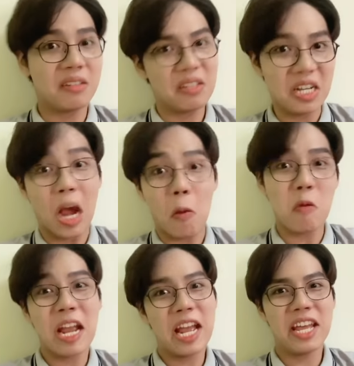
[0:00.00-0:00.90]

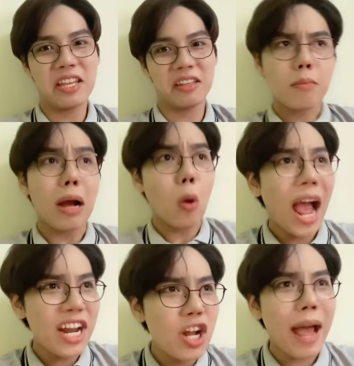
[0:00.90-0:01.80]
Cọc ghê. Mà
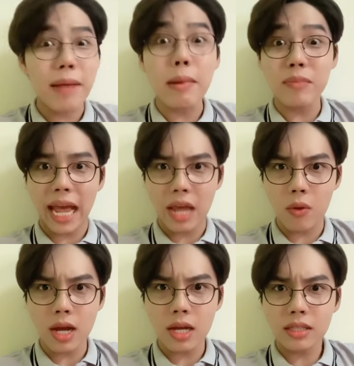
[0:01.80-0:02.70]
ngoài đứa bạn bùm kèo
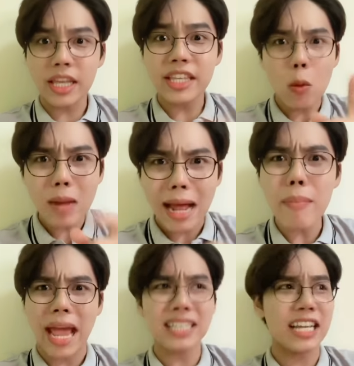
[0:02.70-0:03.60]
á, thì trong đám
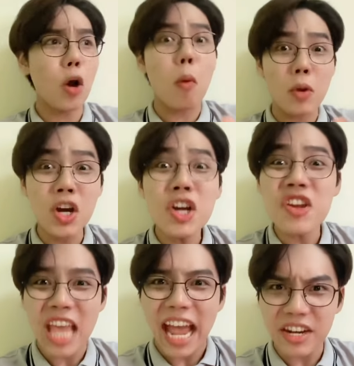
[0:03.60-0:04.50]
bạn sẽ có một đứa như
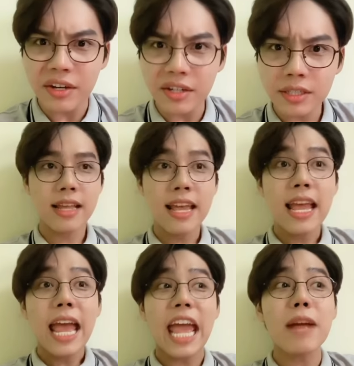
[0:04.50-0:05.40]
vậy nữa.
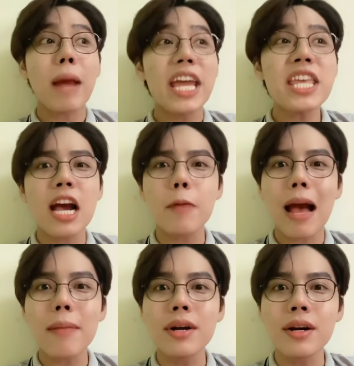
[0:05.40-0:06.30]
Hẹn 7 giờ
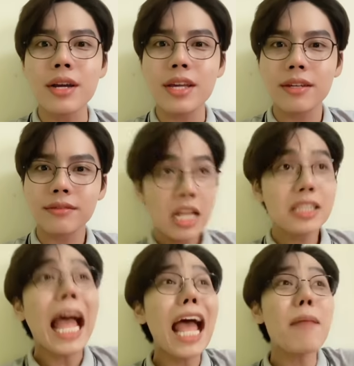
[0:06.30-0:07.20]
30,
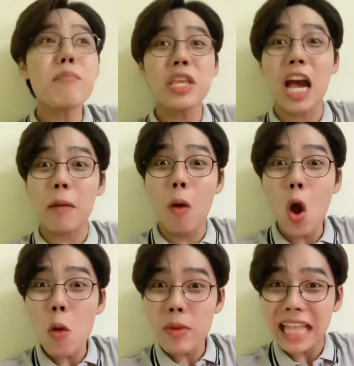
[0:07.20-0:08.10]
8 giờ
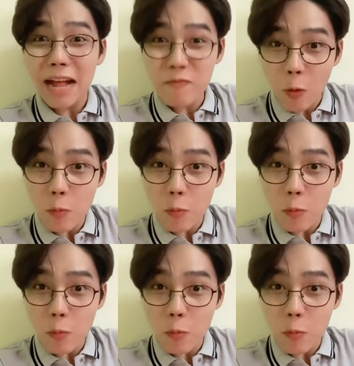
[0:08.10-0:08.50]
48 phút nó